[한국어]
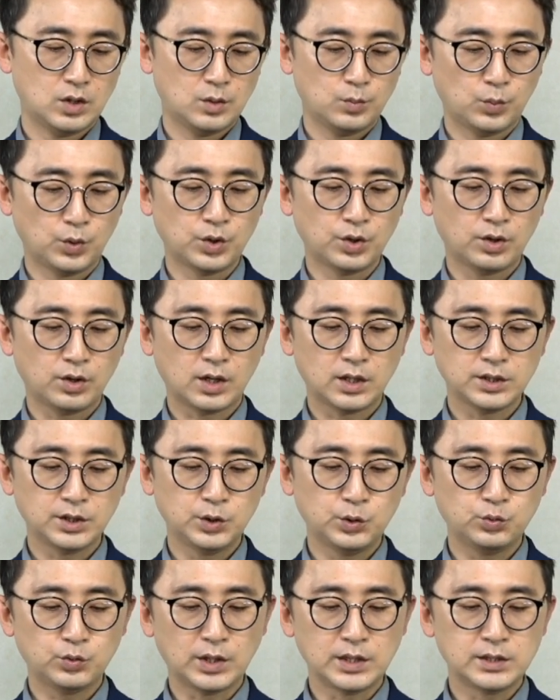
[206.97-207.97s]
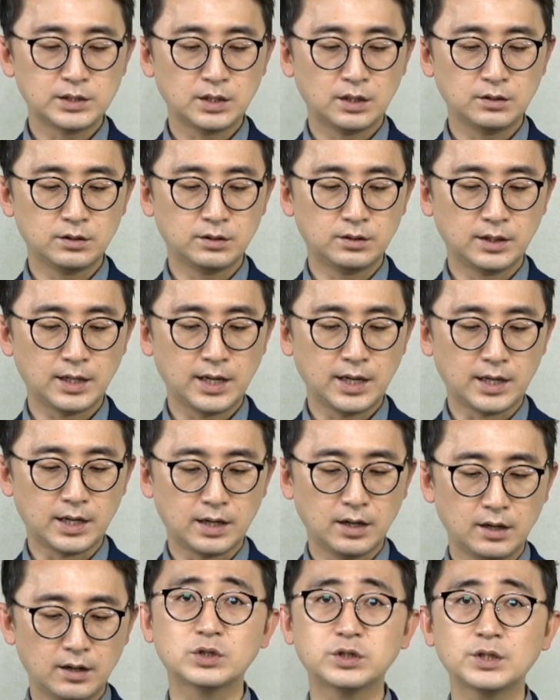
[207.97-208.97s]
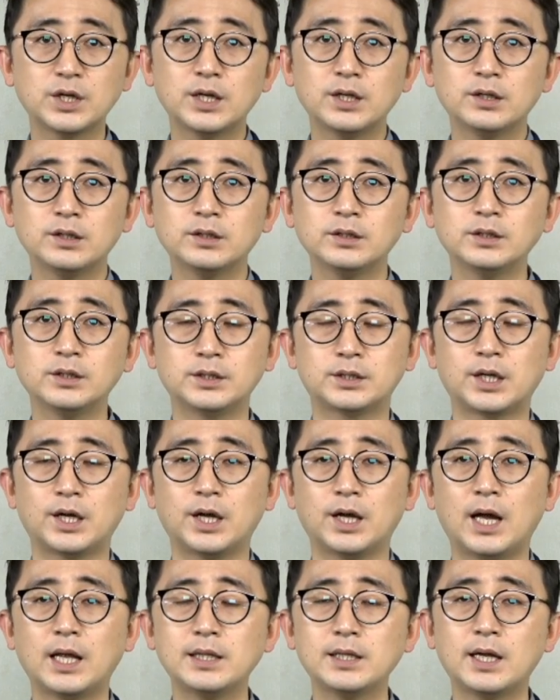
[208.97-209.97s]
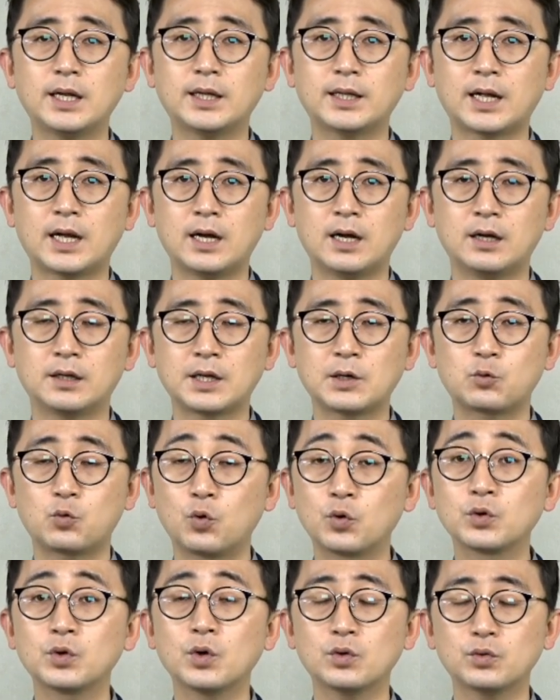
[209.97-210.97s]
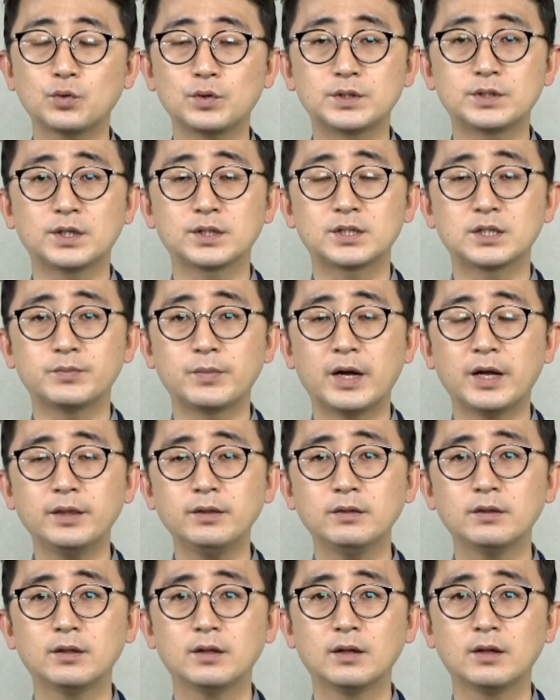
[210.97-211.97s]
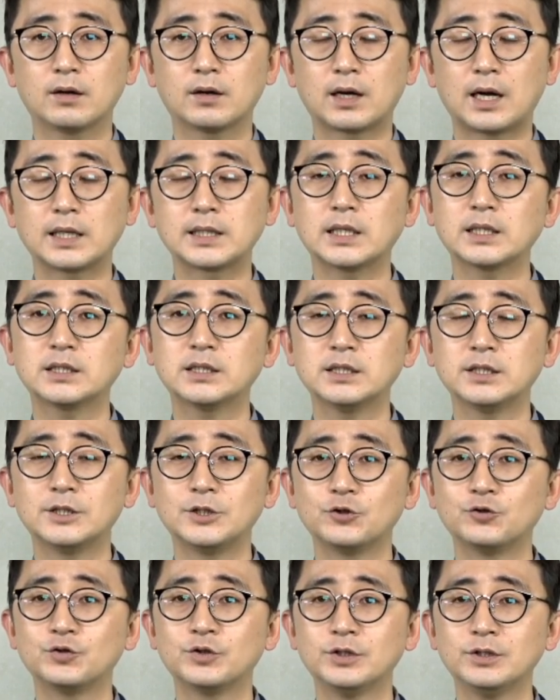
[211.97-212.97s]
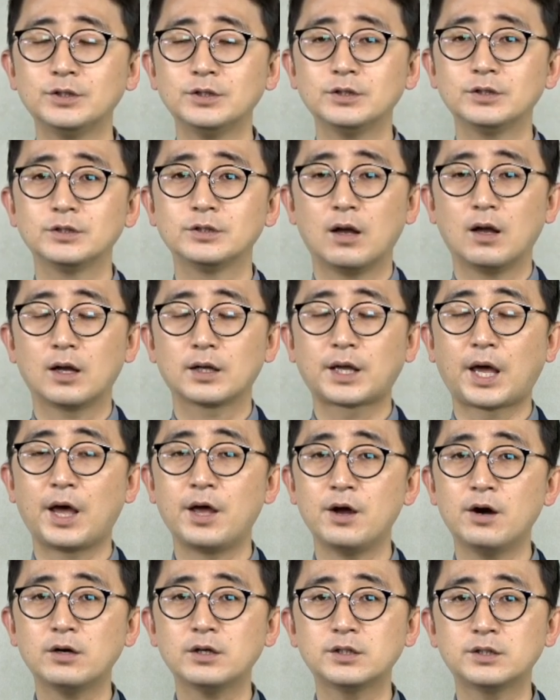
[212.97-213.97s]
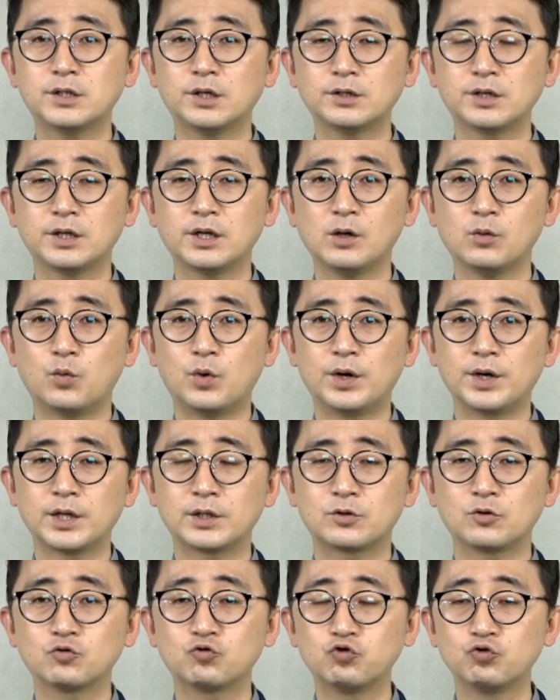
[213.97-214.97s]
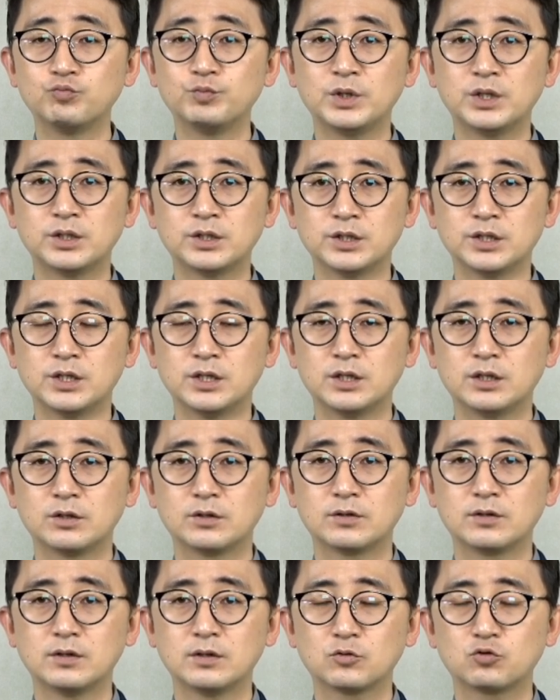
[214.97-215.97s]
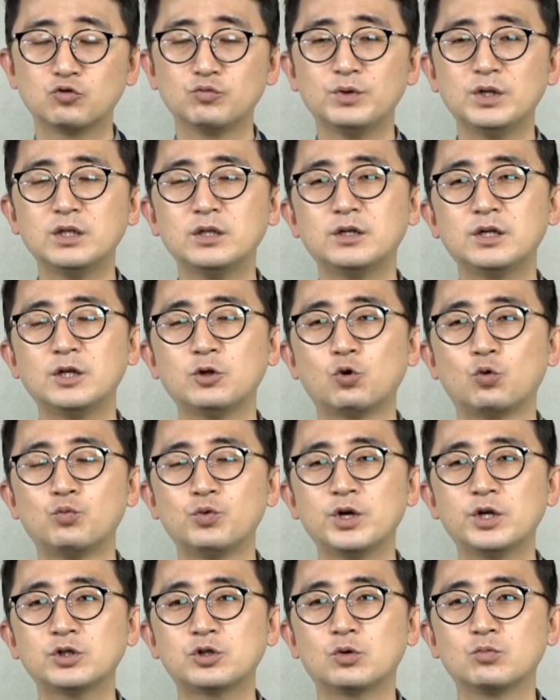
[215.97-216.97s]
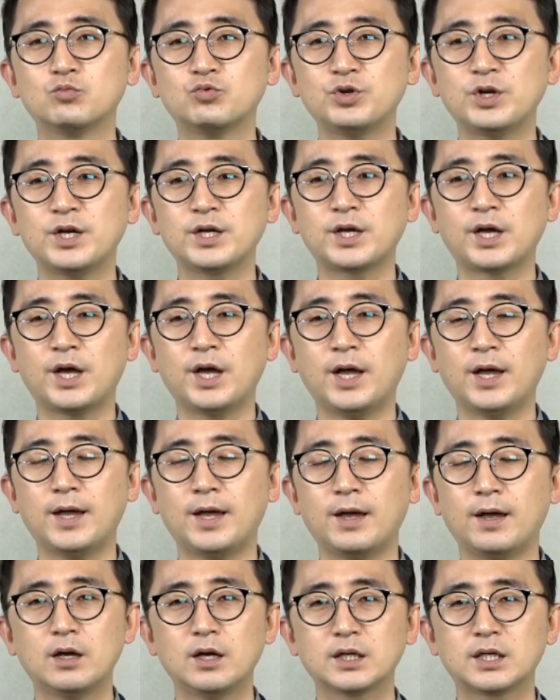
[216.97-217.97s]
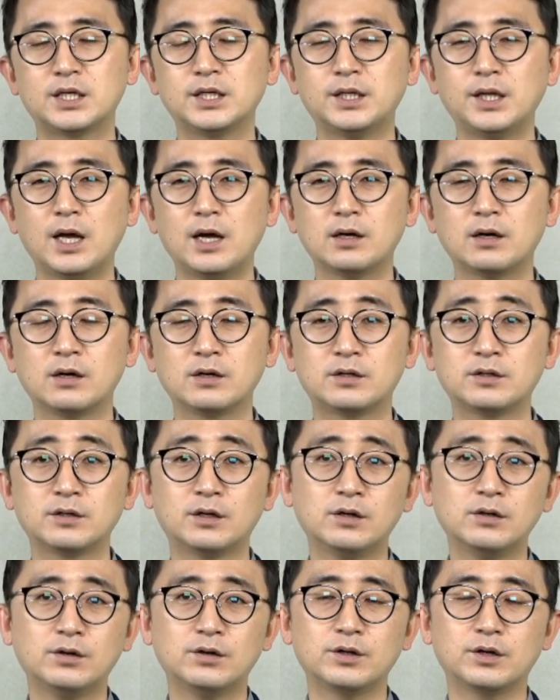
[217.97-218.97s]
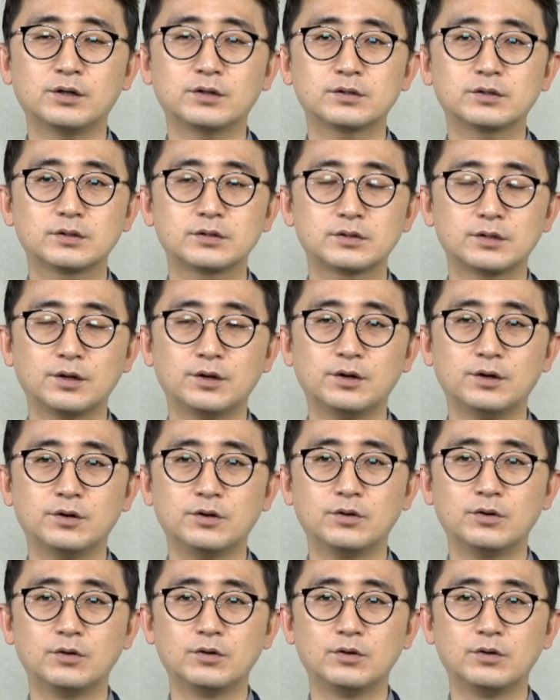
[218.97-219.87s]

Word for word: 뭐 여러 가지 이유가 있었는데 크게는 이제 한나라당의 공격도 있었지만 가장 큰 이유는 개혁적이길 원했던 국민들. 국민들이 노무현 정부에게 기대한 건 그런 거였어요.